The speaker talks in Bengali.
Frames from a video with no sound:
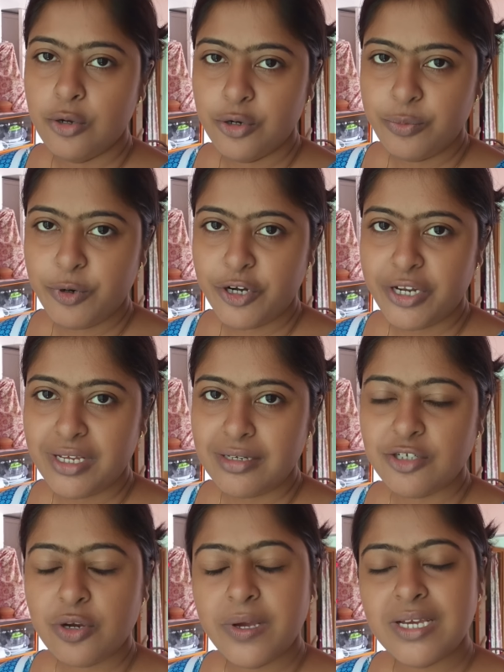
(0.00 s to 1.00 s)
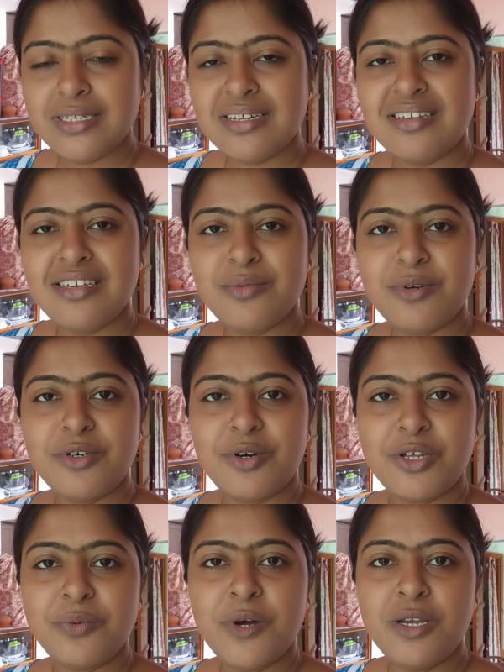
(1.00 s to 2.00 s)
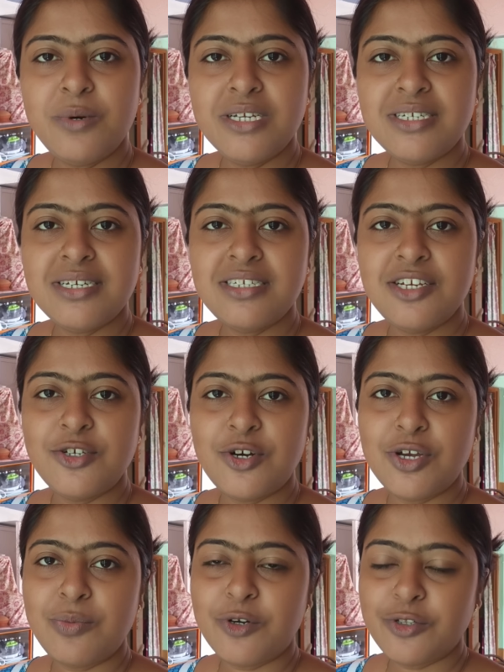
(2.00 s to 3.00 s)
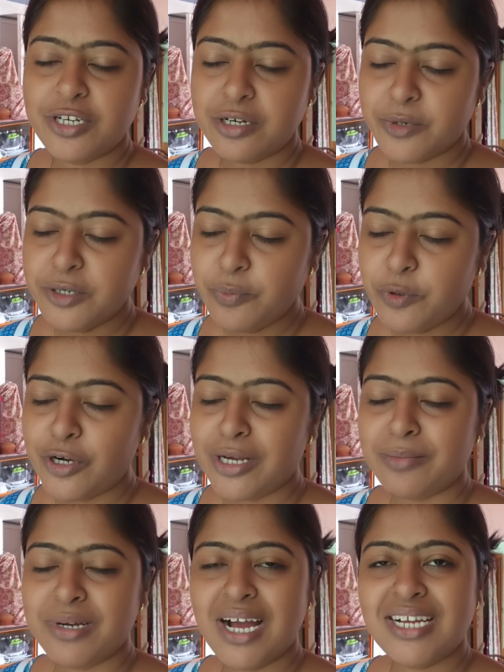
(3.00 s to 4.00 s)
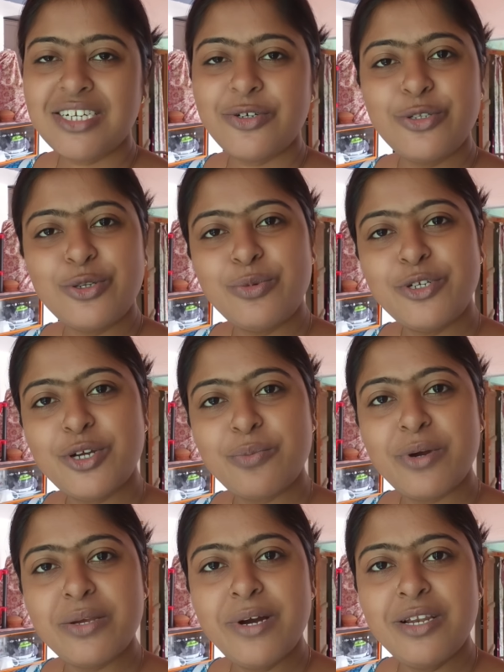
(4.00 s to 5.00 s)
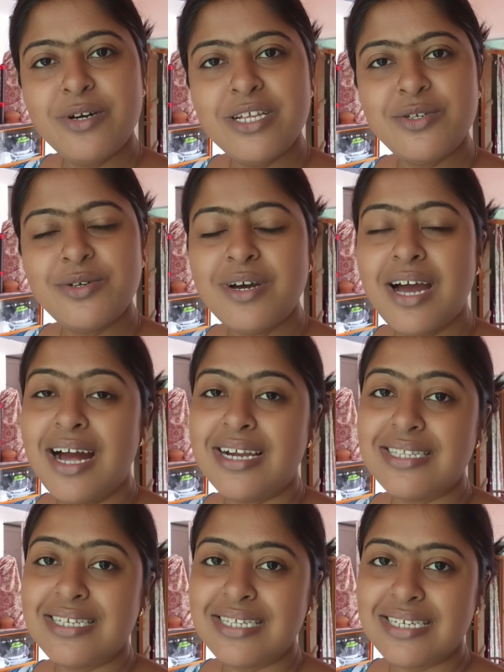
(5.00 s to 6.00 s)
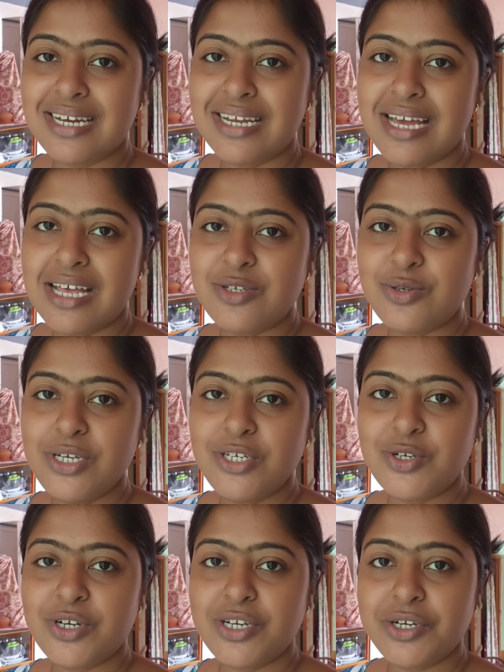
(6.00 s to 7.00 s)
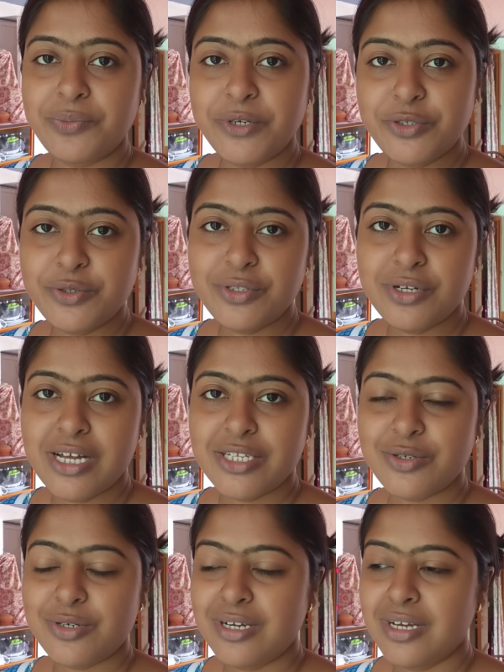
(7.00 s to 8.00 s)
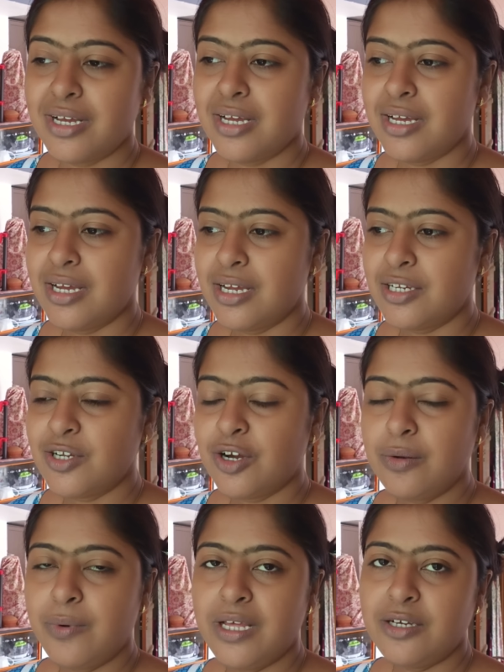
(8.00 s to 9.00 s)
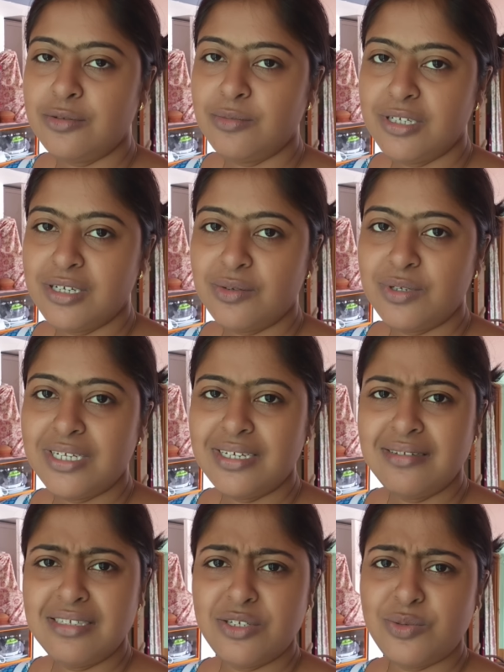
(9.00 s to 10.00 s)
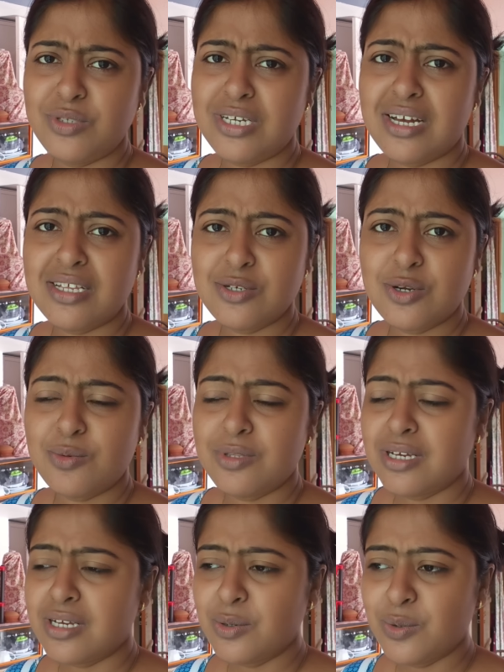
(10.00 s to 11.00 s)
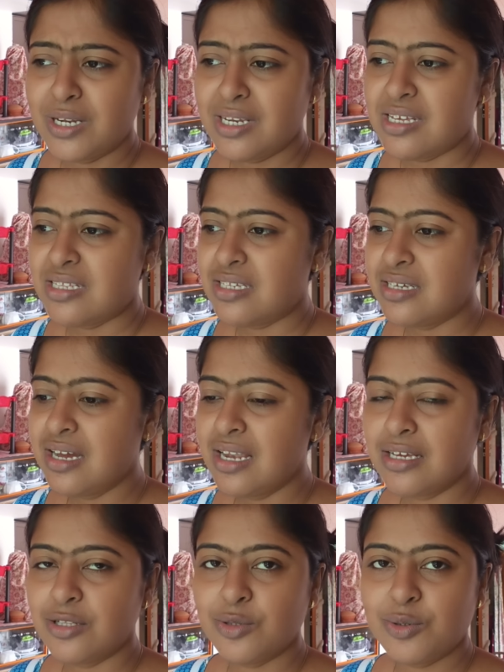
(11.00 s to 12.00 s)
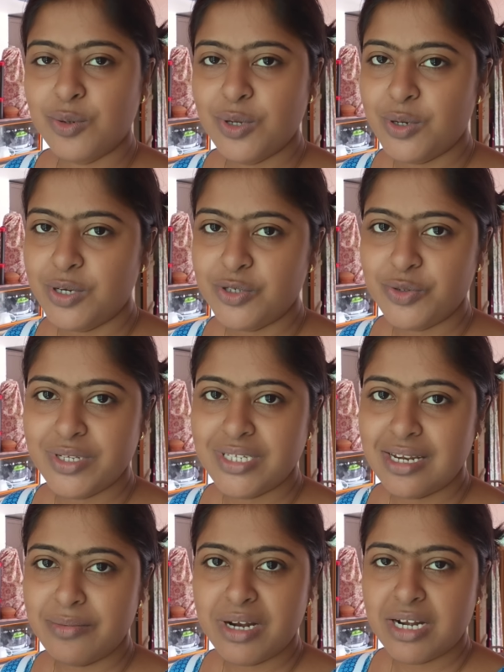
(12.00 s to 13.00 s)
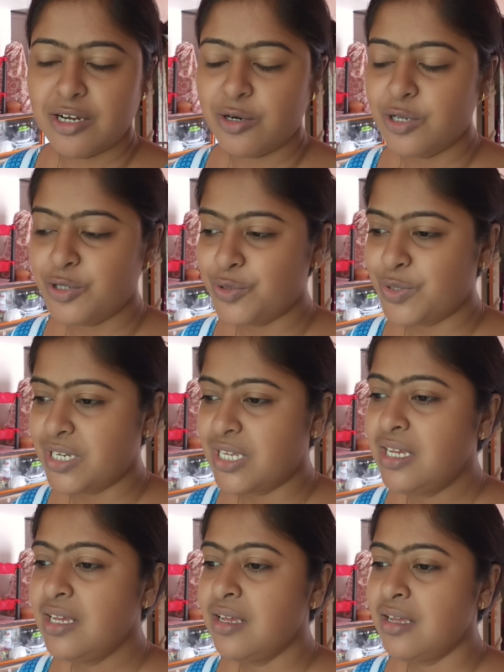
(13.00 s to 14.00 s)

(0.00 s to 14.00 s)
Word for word: গুড মর্নিং সবাইকে জানাই আমার অনেক ভালোবাসা সেই সঙ্গে বড়দের আমার প্রণাম আশা করি তোমরা সবাই ভালো আছো আর যে যেখানে আছো ঈশ্বরের কৃপায় সুস্থ আছো সকালবেলায় ঘুম থেকে উঠে যেটুকু যা কাজকর্ম থাকে করে নিয়েছি কালকে তো ওই ঘরে শুয়েছিলাম রান্নাঘরে শুইনি